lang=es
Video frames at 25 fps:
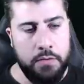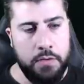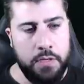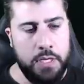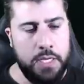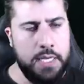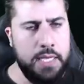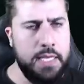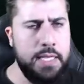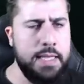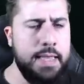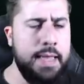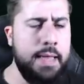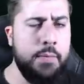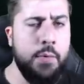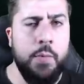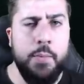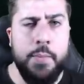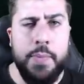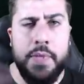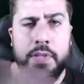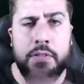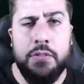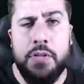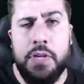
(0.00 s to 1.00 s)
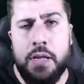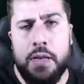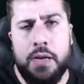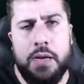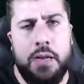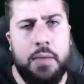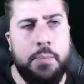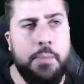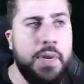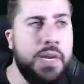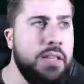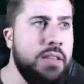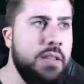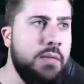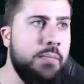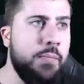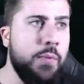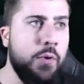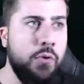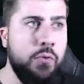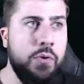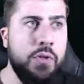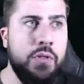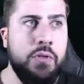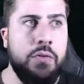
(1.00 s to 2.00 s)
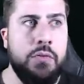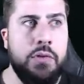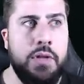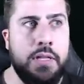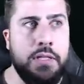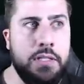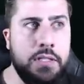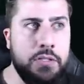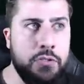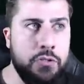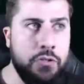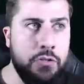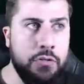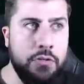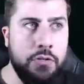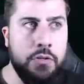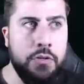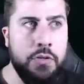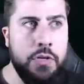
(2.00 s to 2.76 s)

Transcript: Y ya hemos visto las pelis de Paul W. Anderson.